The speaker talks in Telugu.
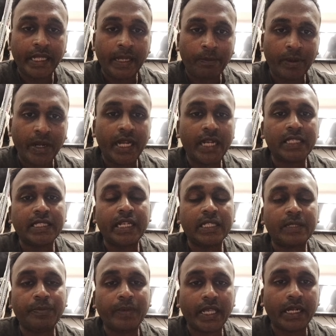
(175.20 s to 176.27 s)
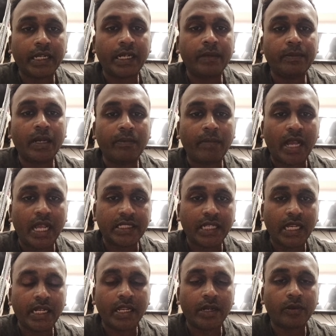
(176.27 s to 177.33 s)
ఎప్పుడైనా సరే స్పీకర్ టర్మినల్
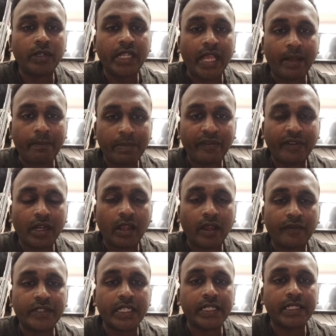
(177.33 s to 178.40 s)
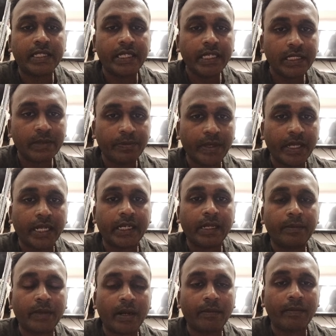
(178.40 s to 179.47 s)
మార్చాలి అనుకుంటే యాంప్లిఫైర్ ఆఫ్ చేసి స్పీకర్
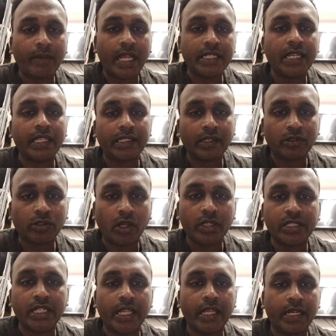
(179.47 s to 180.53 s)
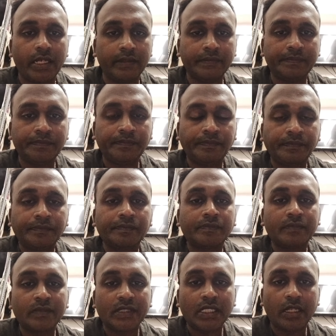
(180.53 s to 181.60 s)
టర్మినల్ మార్చి ఆ తర్వాత ఆన్ చేయాలి
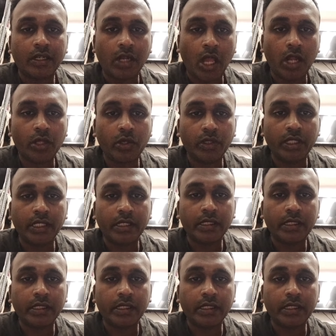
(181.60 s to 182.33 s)
నాలుగోది